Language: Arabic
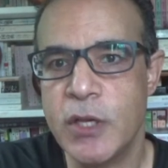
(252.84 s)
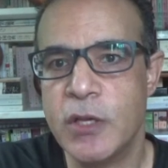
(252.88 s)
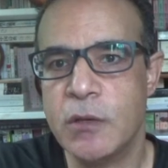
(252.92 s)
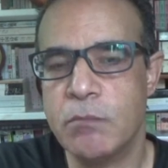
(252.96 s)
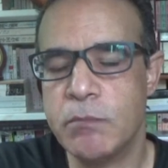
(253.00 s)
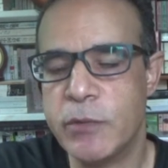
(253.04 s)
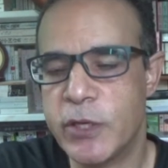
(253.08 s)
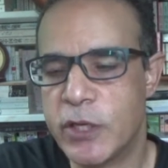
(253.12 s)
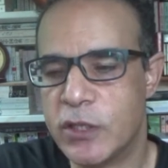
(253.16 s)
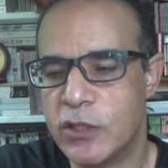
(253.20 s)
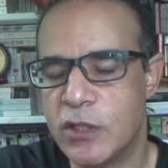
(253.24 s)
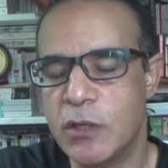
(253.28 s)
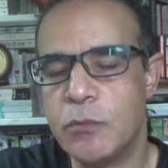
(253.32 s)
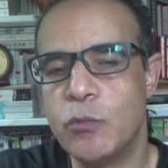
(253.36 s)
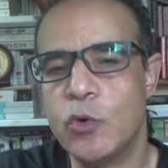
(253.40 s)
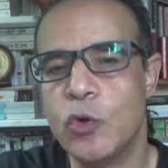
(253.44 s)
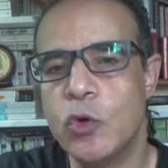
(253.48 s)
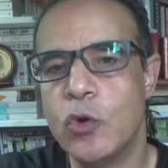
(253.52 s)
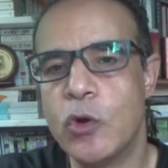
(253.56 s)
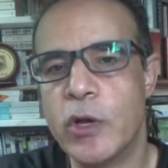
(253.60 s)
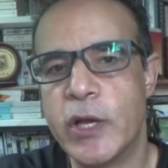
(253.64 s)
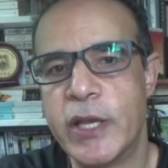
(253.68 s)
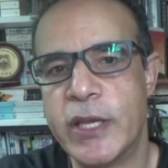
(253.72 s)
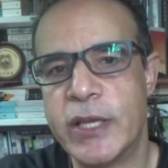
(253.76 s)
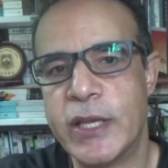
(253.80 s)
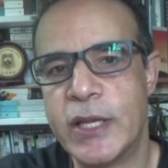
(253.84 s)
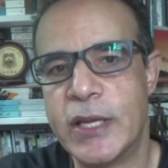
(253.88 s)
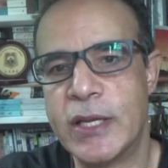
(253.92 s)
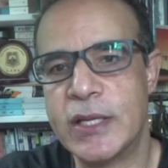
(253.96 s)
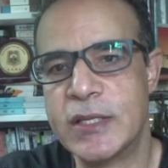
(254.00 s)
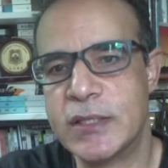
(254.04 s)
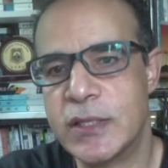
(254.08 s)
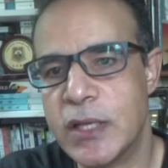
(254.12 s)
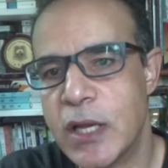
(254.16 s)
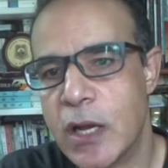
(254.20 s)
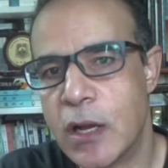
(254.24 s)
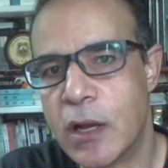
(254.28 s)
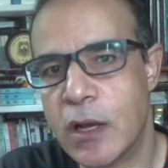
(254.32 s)
بيكتبوا لغه
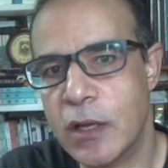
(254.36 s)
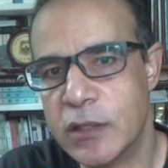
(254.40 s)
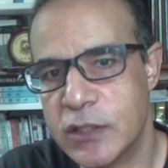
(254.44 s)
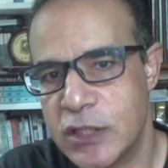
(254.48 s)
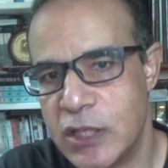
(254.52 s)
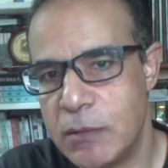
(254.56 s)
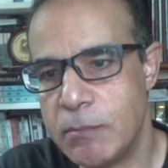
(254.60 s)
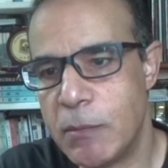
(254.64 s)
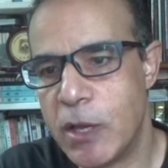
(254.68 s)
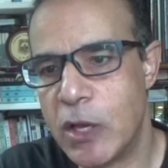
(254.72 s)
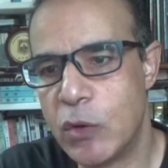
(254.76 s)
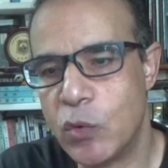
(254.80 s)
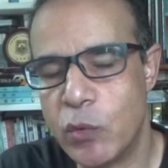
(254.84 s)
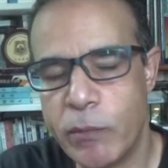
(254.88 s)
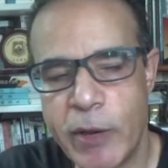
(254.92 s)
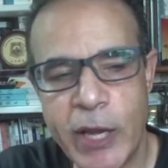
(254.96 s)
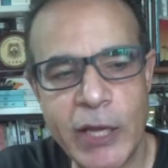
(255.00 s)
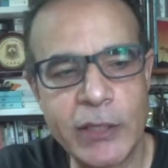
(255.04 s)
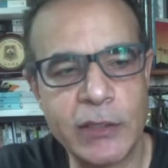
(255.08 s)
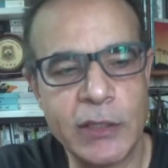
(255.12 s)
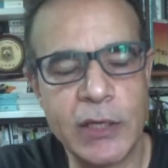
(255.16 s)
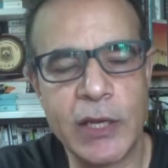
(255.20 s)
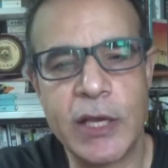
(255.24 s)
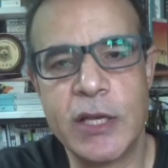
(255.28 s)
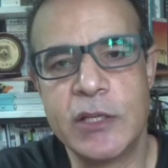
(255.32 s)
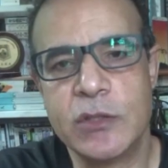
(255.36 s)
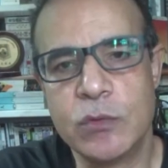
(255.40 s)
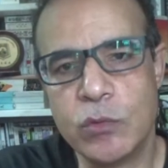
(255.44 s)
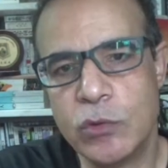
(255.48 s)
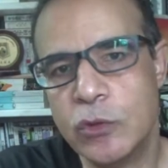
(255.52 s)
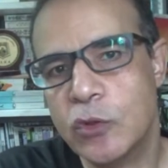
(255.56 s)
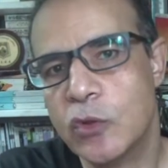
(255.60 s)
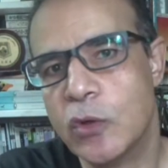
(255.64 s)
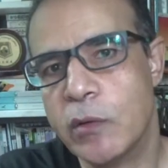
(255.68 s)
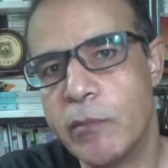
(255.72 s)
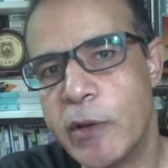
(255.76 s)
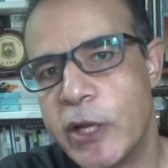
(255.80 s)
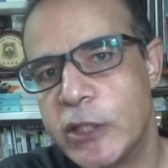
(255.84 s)
انجليزيه قديمه وبعد الغزو
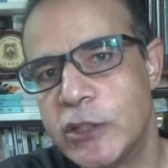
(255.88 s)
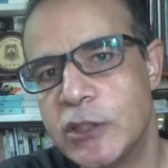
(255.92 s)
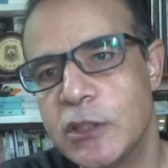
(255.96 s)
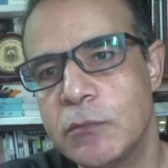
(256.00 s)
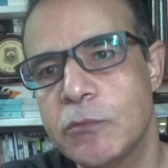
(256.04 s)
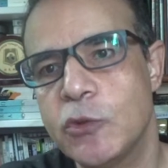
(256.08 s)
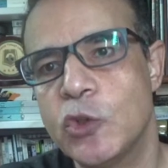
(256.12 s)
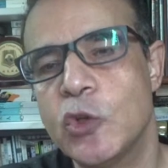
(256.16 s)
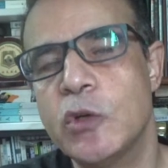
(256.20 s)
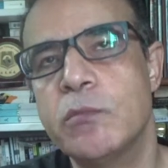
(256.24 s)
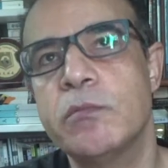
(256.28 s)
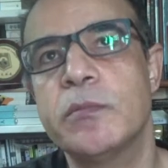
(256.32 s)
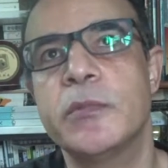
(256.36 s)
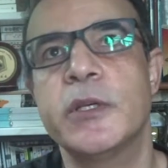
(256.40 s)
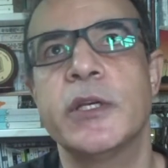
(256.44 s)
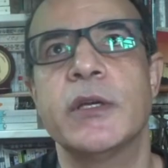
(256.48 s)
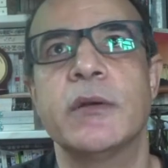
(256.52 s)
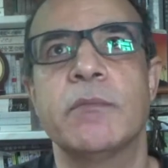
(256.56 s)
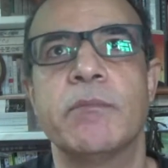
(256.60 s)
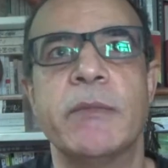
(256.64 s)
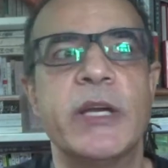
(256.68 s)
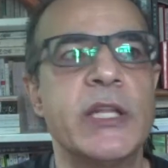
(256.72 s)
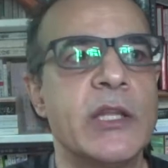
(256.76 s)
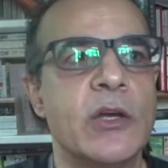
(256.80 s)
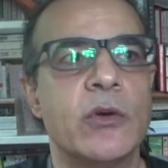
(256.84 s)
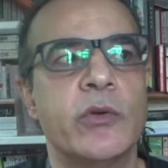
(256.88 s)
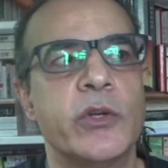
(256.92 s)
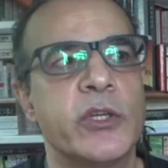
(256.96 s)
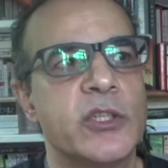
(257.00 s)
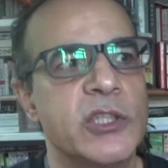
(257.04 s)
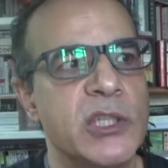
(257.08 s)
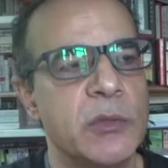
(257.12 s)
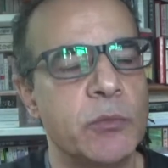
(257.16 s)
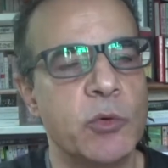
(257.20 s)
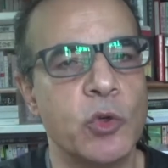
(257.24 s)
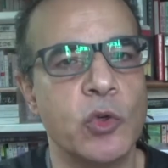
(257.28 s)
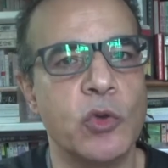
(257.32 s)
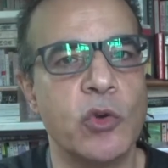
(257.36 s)
النورماندي بيوم بداوا
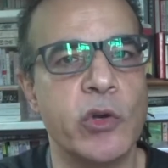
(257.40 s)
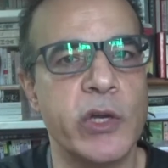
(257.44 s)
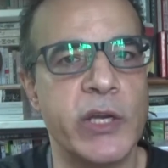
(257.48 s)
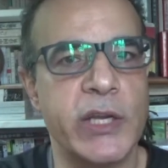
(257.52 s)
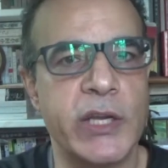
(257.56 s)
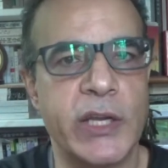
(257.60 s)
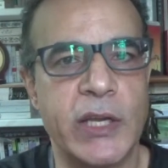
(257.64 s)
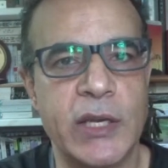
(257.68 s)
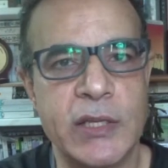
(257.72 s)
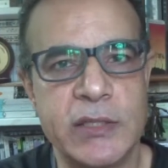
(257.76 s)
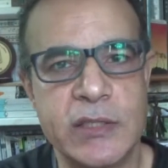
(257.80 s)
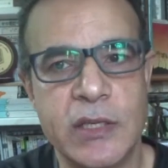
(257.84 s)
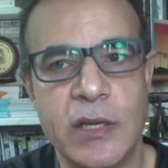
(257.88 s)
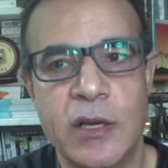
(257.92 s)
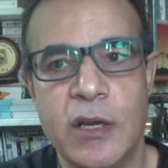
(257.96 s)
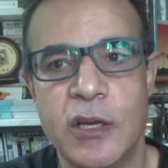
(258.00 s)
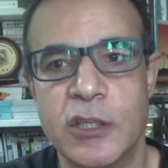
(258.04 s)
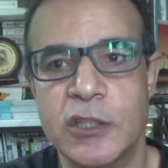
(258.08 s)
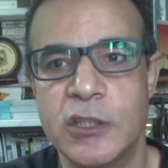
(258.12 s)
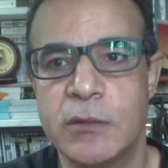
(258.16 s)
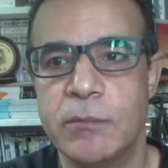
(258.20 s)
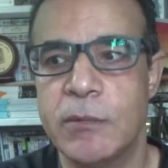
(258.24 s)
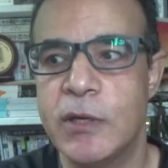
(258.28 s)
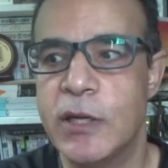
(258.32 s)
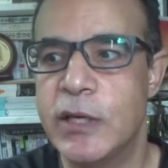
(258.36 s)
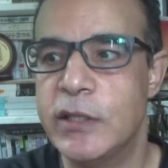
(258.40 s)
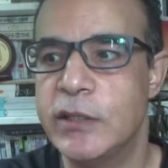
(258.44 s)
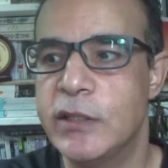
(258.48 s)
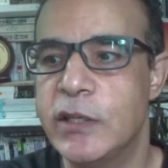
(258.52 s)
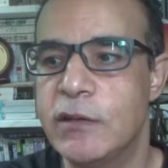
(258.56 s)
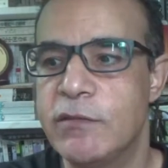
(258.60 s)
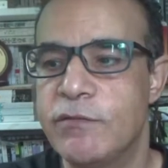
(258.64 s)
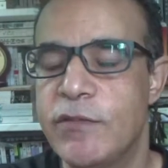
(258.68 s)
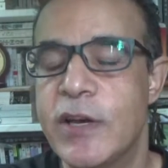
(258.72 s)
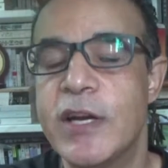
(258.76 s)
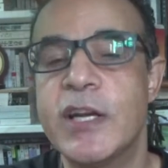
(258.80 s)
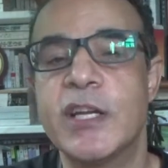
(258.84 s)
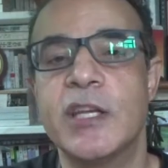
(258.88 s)
يكتبوا لغه انجليزيه قديمه لان
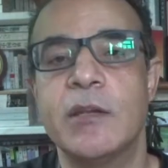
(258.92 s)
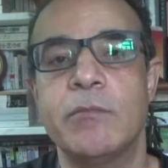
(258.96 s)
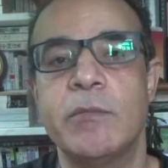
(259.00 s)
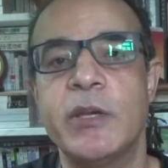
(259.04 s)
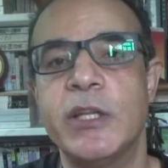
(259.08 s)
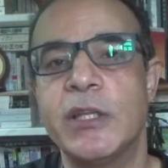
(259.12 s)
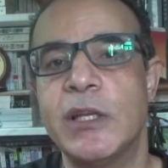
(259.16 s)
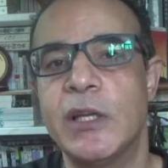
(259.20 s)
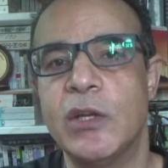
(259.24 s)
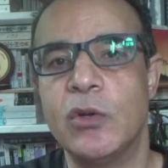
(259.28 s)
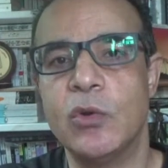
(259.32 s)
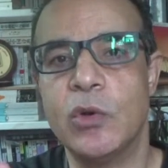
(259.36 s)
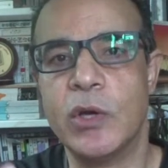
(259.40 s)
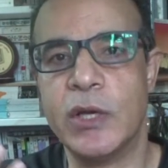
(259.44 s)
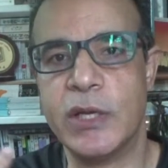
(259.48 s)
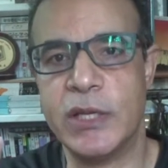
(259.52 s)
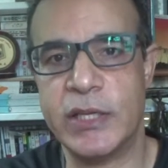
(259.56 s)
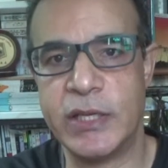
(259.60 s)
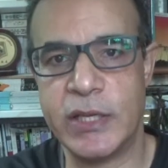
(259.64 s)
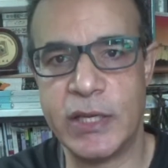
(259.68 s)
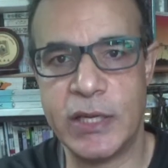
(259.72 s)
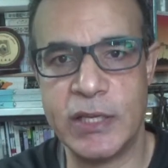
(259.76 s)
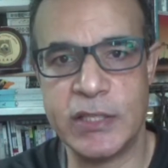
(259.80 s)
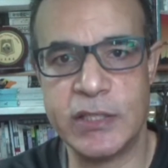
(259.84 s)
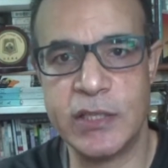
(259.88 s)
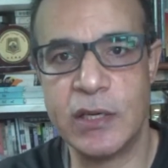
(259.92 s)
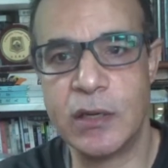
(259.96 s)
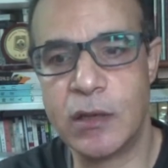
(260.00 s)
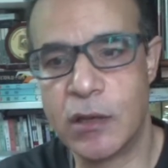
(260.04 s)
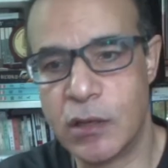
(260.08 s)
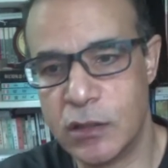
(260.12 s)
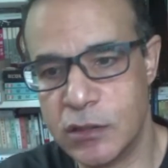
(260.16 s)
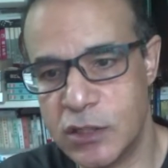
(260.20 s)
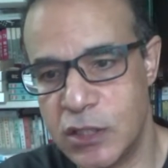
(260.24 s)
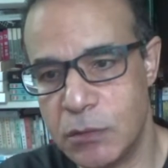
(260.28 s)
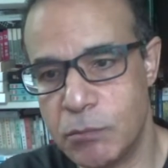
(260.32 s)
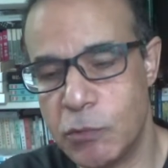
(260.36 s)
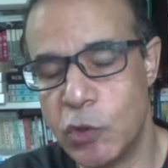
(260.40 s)
الفرق بين اللغه الانجليزيه
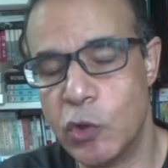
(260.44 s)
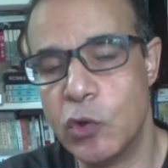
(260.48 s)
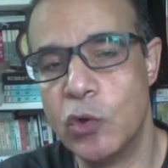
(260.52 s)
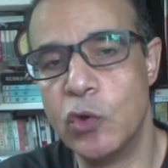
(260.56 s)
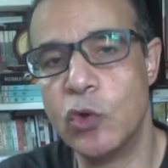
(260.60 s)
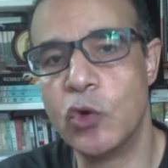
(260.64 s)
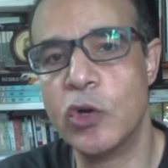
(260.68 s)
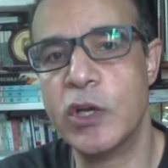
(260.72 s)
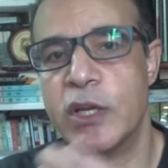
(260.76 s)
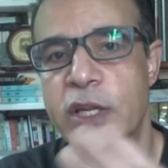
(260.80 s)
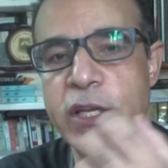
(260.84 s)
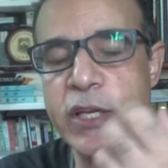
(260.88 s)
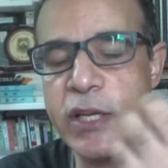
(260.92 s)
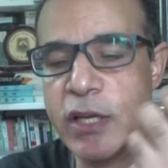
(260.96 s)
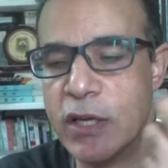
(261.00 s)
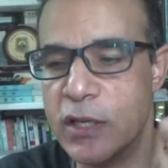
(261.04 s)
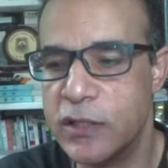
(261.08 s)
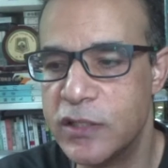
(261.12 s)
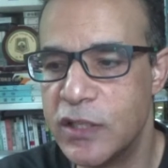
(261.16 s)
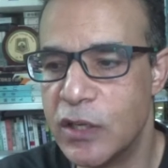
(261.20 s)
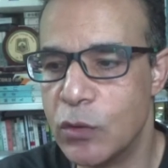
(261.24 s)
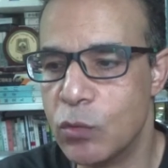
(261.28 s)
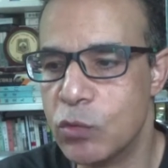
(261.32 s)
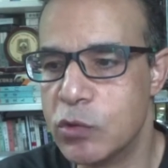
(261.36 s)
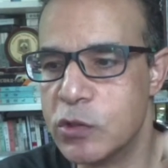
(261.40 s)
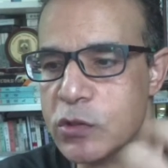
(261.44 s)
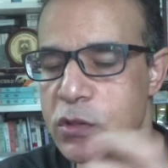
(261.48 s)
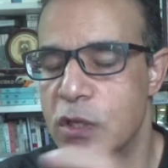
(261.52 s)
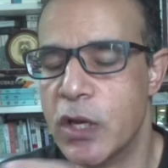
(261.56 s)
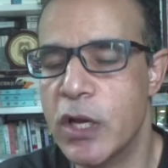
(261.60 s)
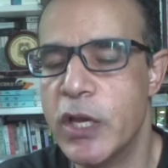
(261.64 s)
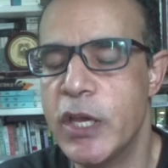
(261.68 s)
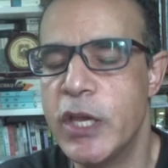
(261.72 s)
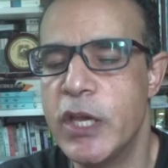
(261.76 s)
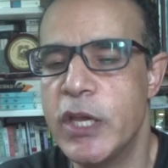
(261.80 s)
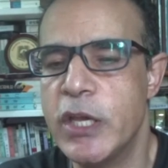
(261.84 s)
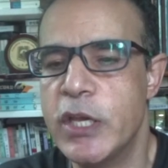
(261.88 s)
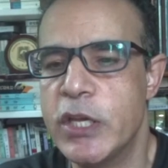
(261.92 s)
القديمه واللغه الانجليزيه الوسطى
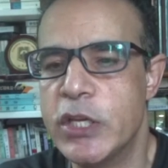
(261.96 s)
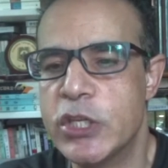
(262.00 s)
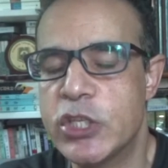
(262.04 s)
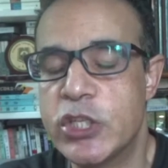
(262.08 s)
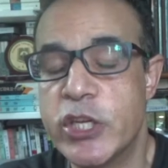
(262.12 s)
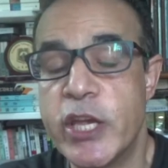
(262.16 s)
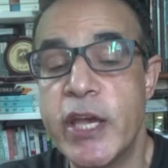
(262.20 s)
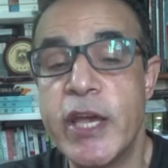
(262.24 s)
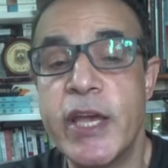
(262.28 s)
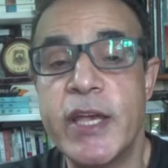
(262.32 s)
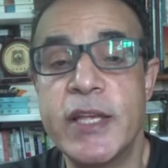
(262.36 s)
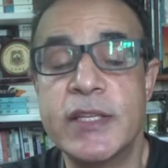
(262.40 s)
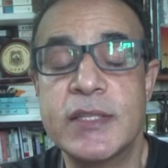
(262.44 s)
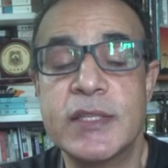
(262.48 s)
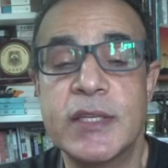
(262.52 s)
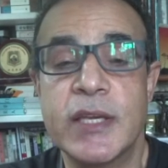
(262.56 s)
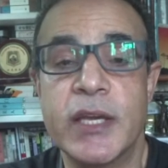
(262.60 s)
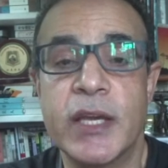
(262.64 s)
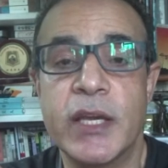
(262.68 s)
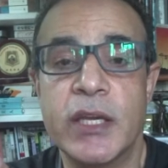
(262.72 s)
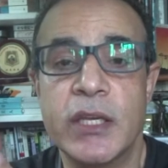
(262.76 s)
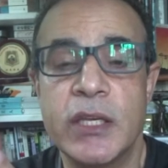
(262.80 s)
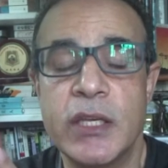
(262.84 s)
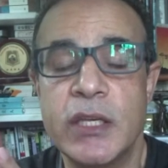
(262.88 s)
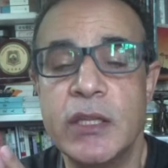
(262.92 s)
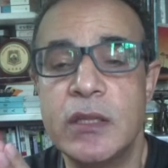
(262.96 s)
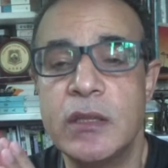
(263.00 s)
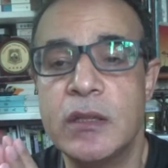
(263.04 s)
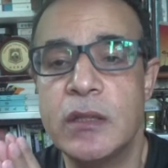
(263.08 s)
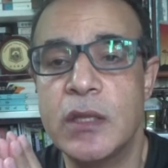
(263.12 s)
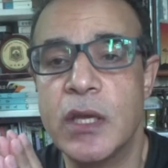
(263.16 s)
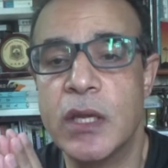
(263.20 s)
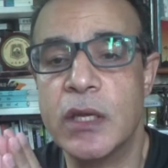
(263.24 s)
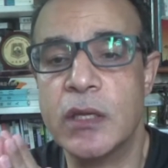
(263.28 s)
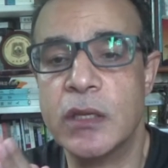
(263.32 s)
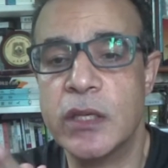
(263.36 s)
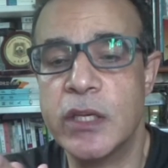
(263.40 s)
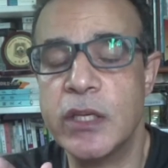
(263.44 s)
شاسع
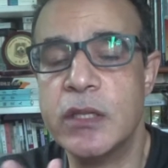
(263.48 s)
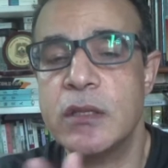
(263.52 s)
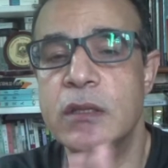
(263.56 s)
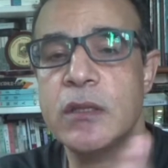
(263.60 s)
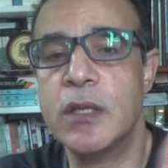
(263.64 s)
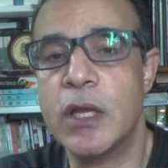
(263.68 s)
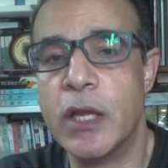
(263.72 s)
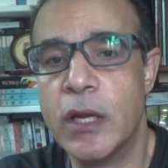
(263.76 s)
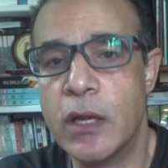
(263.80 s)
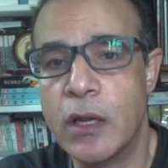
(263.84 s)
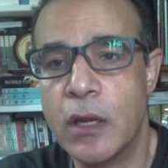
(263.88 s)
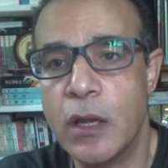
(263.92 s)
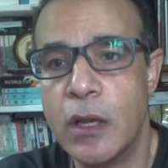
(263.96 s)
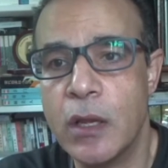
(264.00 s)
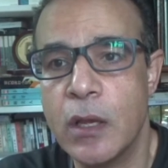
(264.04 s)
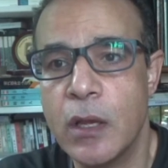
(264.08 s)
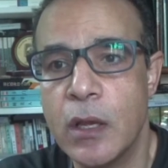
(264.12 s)
جدا جدا